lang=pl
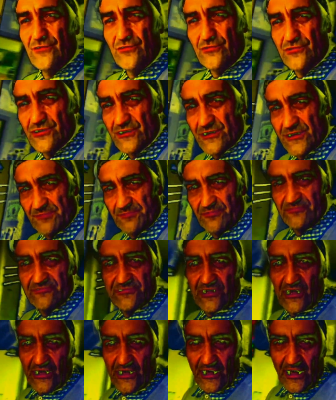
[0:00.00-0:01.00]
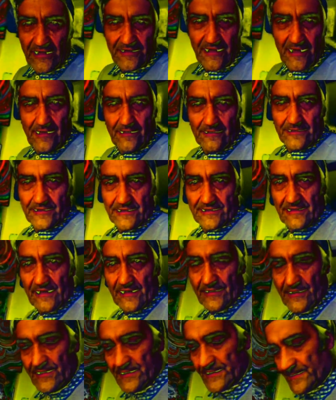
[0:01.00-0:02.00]
niektórzy z przyzwyczajenia
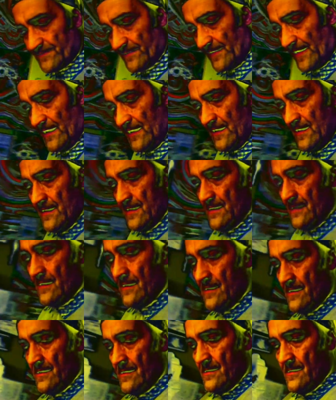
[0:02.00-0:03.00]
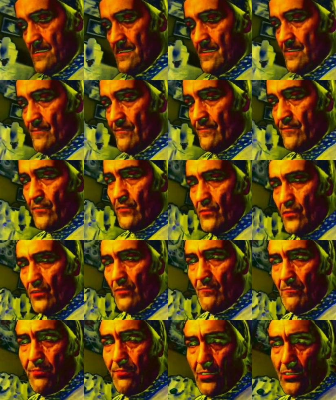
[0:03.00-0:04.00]
i z lenistwa
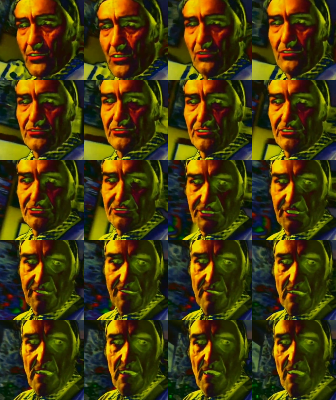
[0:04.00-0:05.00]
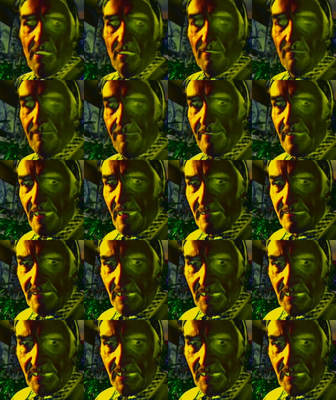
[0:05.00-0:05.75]
wolą pogrążyć się w